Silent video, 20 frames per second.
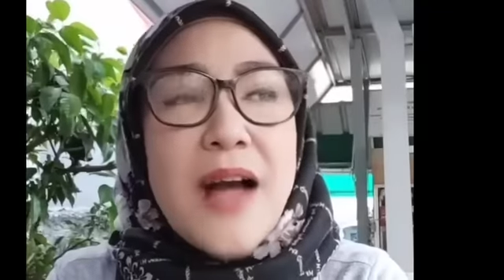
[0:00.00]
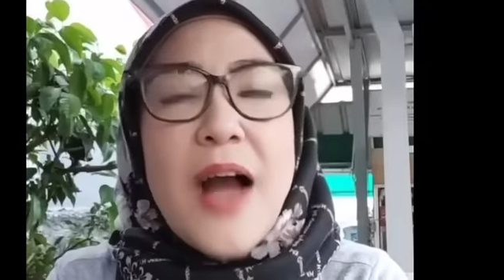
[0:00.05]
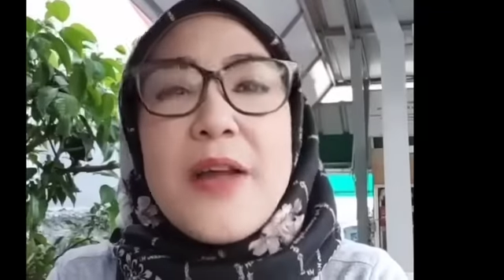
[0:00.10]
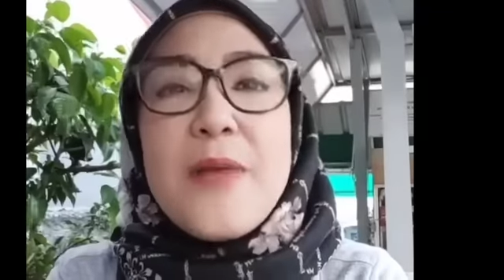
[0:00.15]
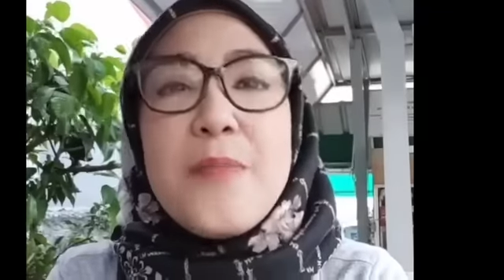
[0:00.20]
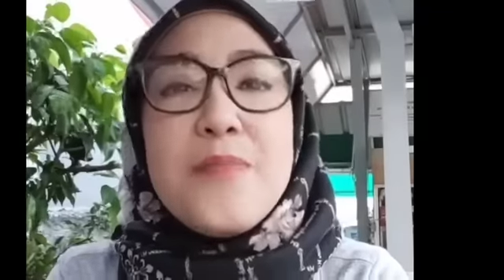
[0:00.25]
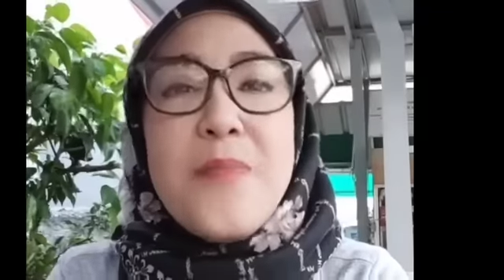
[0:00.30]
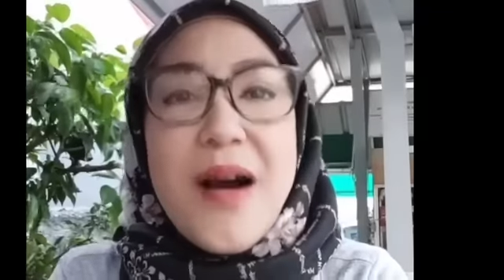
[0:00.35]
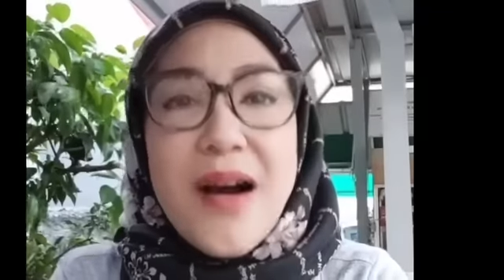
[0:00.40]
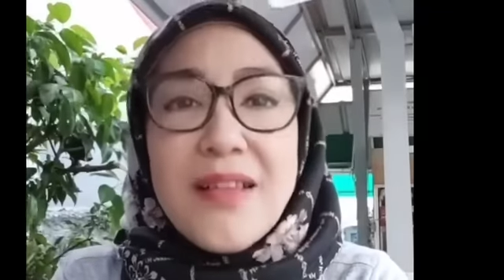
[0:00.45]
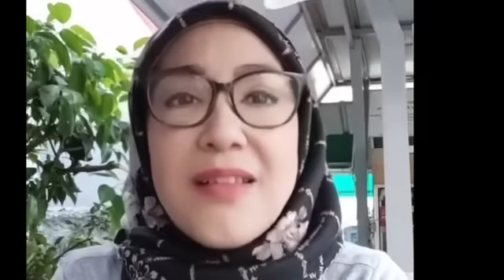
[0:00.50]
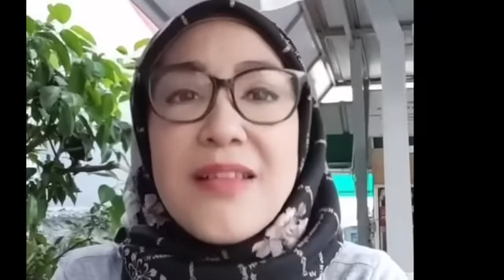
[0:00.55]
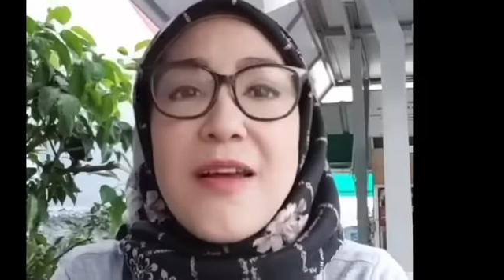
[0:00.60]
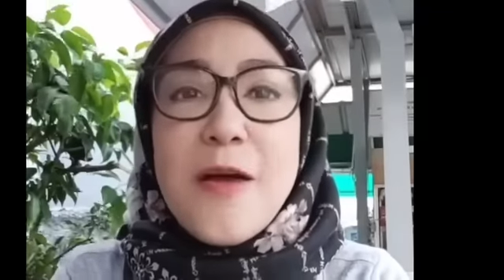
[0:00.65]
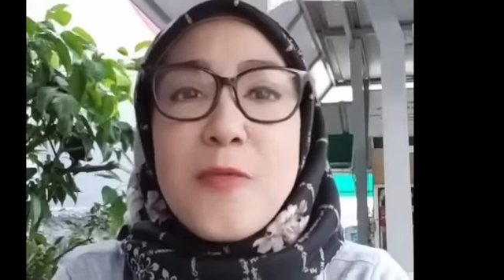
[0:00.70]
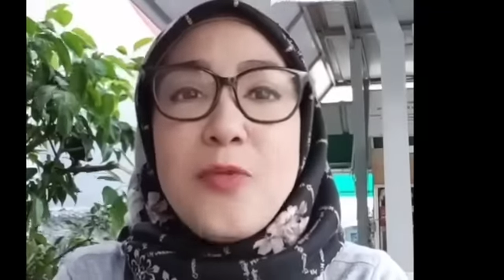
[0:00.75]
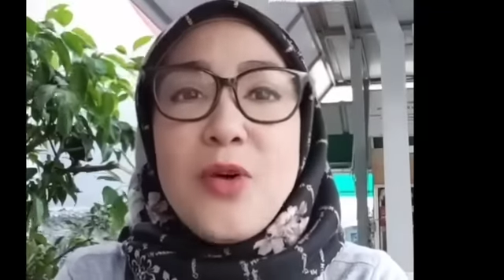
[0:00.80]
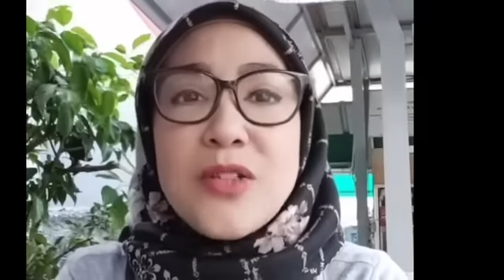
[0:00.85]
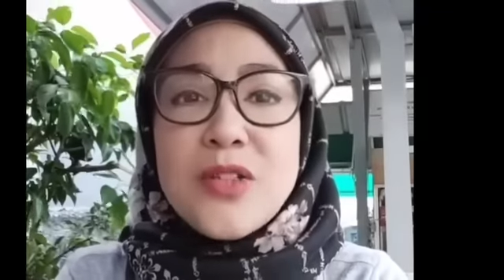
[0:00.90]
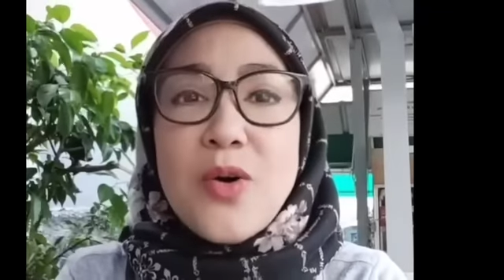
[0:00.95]
aib banget
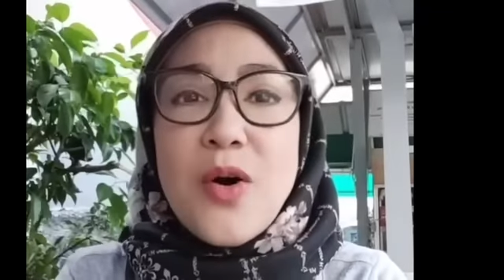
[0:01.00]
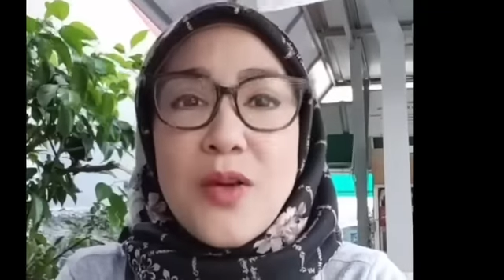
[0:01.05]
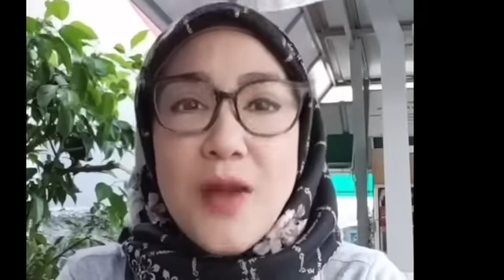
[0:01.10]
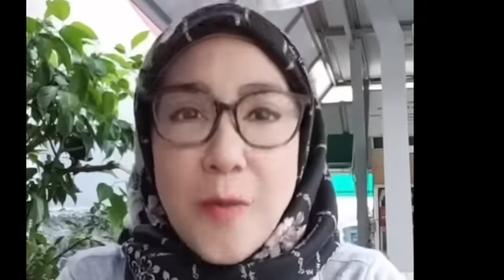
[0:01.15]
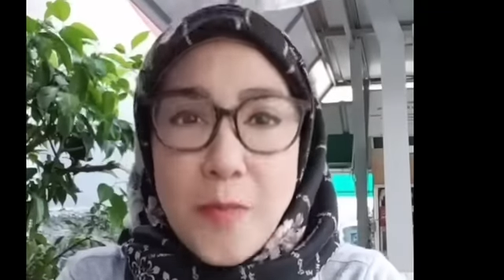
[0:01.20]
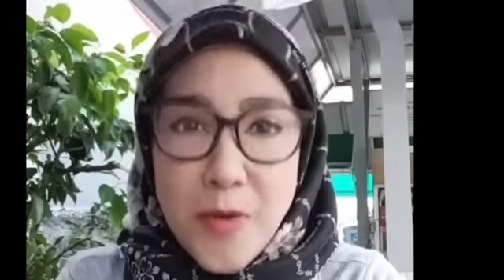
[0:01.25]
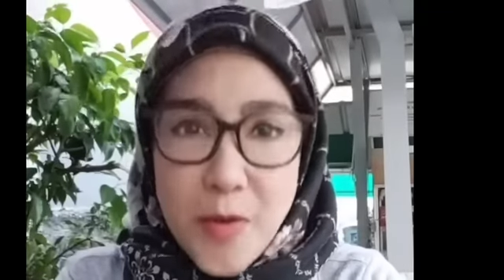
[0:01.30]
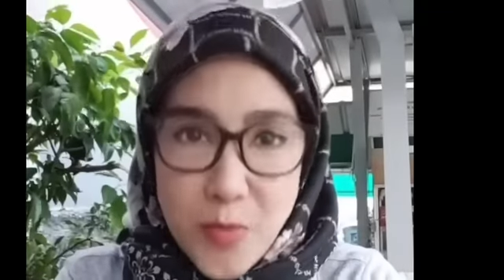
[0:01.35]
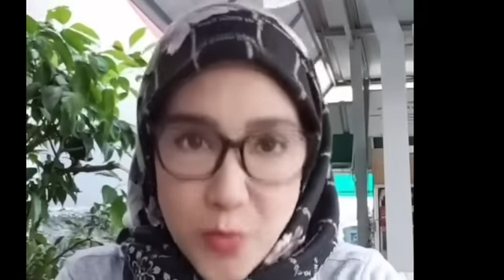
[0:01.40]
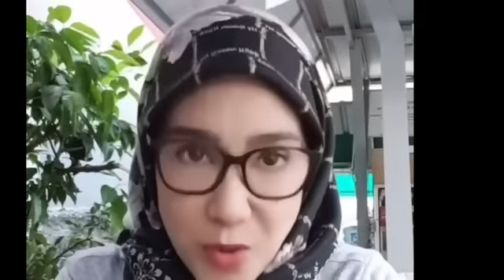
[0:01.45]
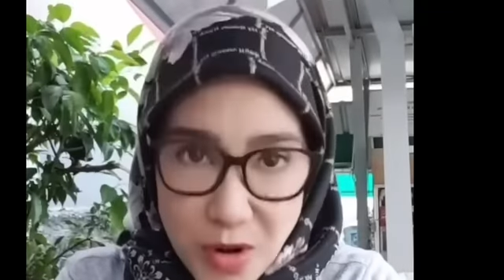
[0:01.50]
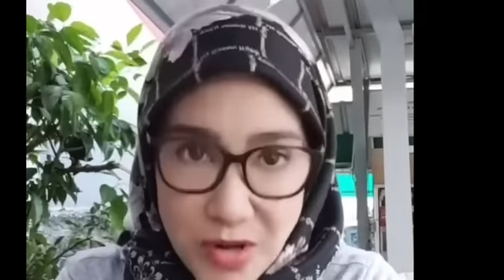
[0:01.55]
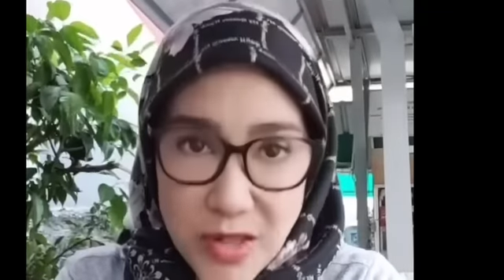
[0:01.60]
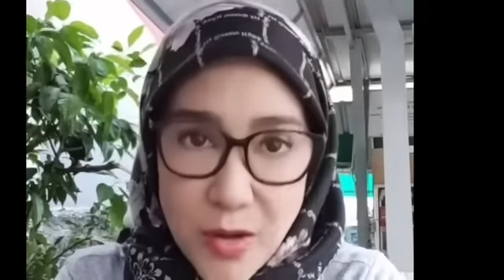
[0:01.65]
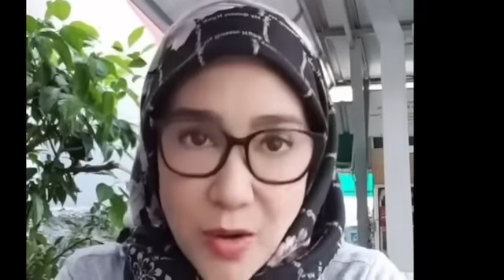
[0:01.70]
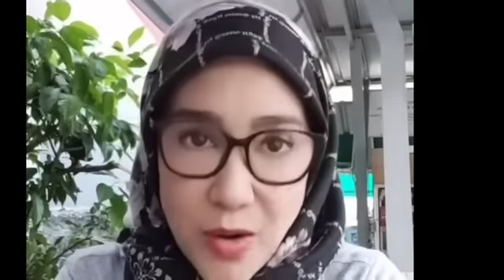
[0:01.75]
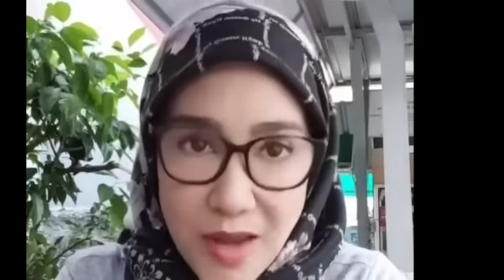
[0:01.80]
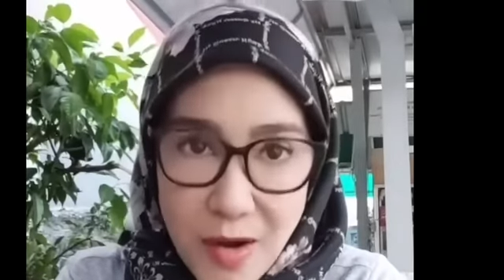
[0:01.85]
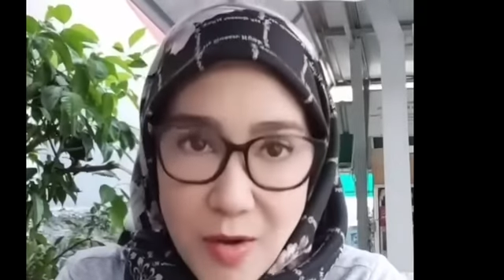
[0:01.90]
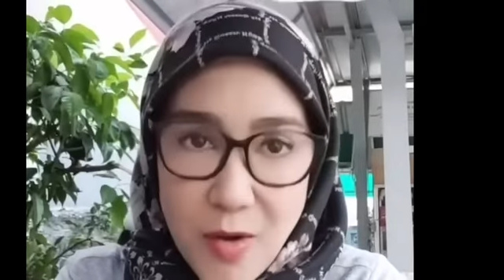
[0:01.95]
ya buat seorang perempuan
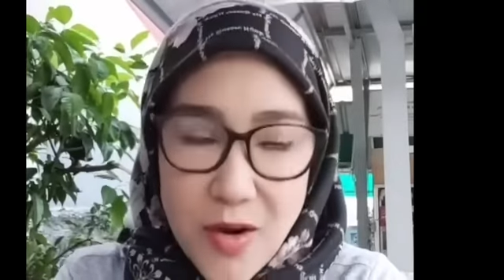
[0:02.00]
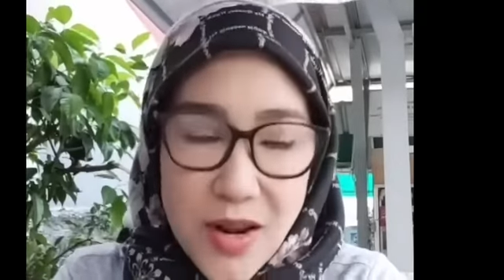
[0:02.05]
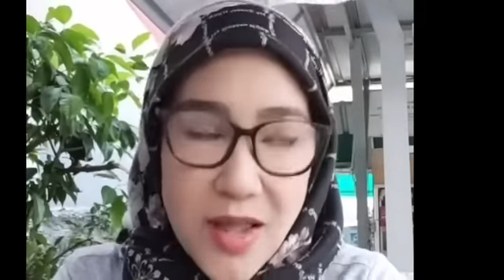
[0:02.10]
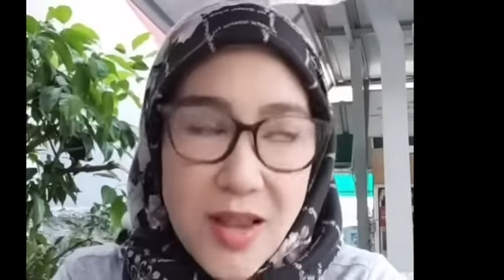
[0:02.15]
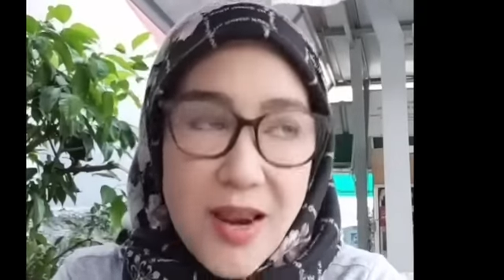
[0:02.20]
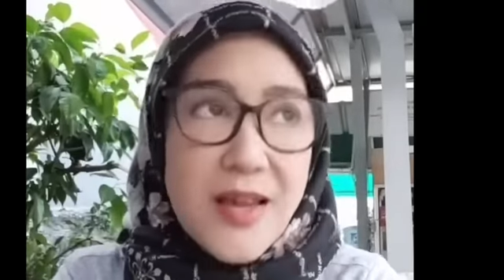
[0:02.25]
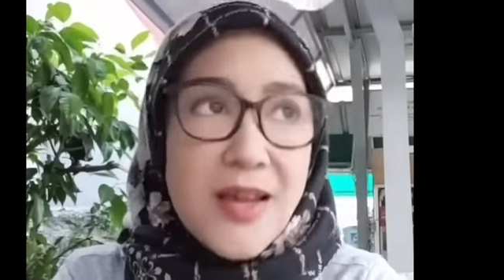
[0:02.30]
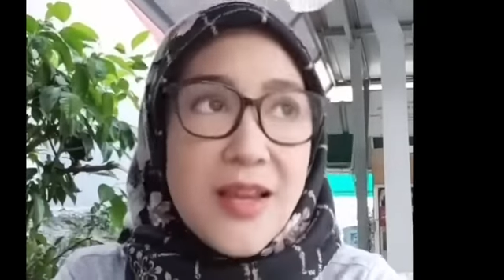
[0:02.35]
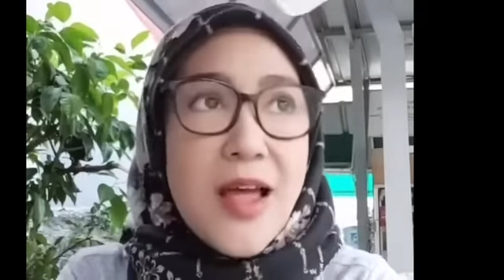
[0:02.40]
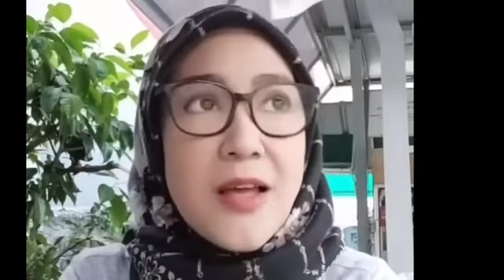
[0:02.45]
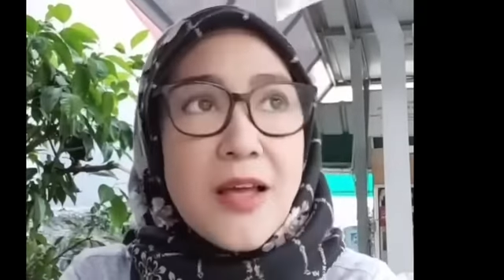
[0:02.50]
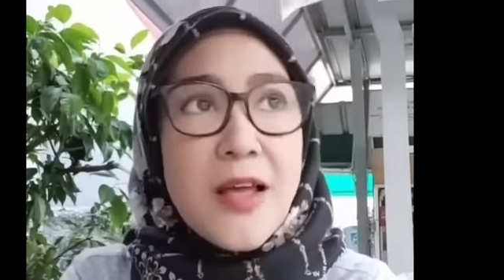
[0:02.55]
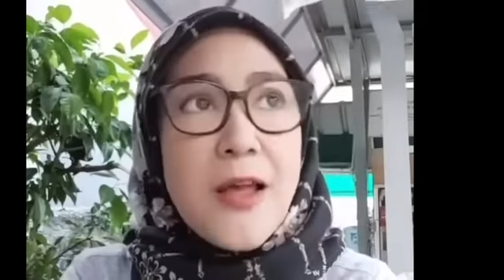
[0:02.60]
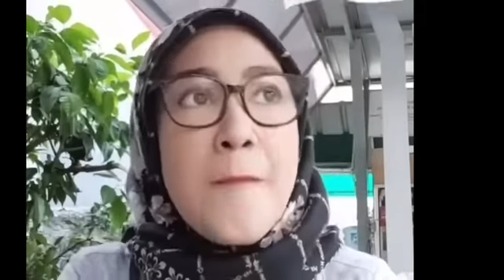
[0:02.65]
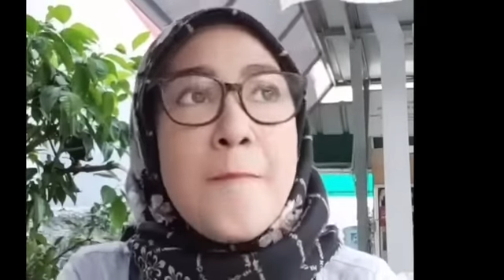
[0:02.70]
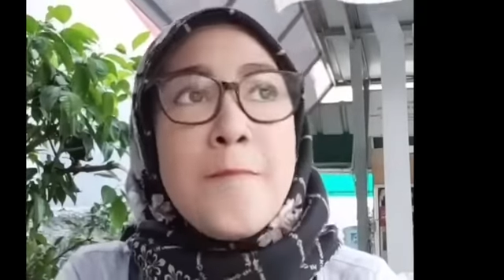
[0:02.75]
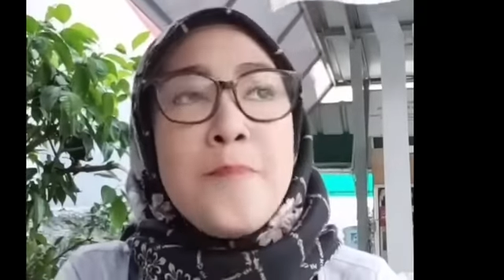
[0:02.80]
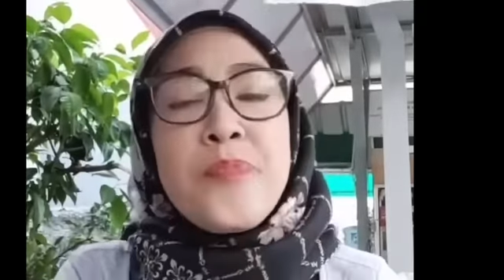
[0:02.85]
ditolak oleh laki-laki